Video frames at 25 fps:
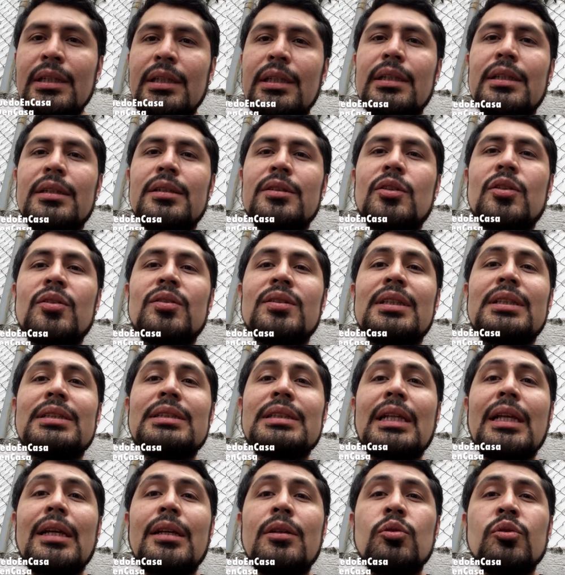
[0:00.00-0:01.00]
entonces
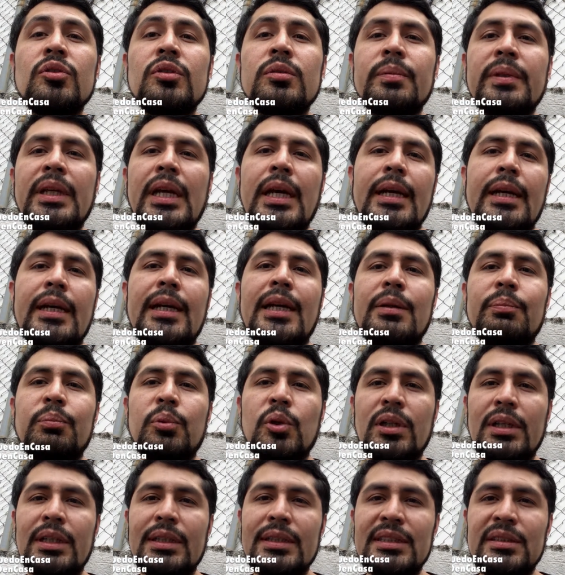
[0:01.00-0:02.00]
la luz viaja
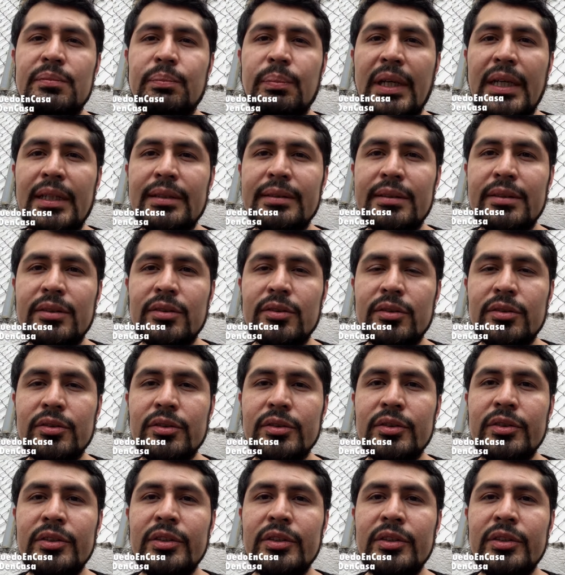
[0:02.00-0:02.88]
por el espacio